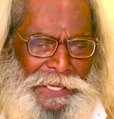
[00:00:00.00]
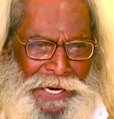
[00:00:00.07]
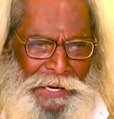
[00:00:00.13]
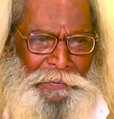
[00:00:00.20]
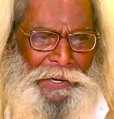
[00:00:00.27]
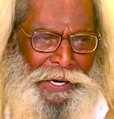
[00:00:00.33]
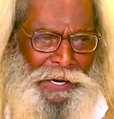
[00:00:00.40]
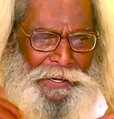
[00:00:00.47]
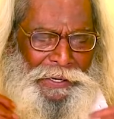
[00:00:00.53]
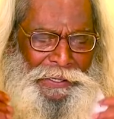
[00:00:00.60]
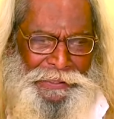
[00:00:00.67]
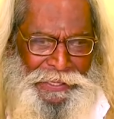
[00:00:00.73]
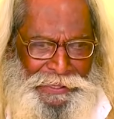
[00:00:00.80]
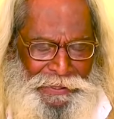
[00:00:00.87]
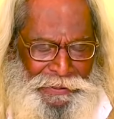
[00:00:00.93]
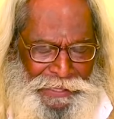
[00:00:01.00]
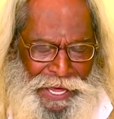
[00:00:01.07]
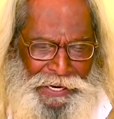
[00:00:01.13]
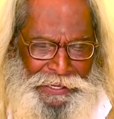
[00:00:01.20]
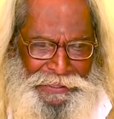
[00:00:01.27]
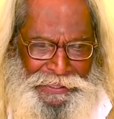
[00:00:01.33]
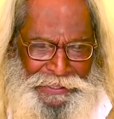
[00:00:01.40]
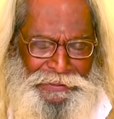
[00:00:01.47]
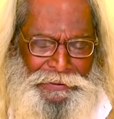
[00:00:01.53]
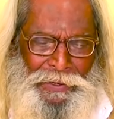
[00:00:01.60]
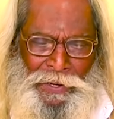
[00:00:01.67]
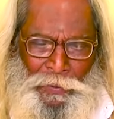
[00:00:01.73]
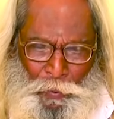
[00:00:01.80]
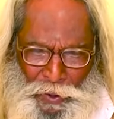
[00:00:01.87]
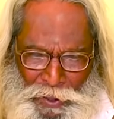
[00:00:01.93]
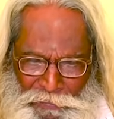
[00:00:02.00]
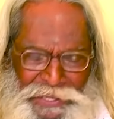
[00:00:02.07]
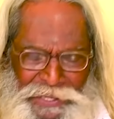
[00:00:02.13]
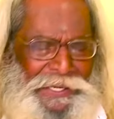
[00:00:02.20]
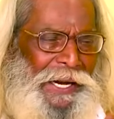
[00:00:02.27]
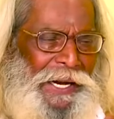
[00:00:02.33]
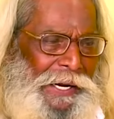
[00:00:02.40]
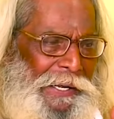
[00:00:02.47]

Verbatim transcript: இறைவனாண்ட ஏ நான் எது ஒரு வெற்றி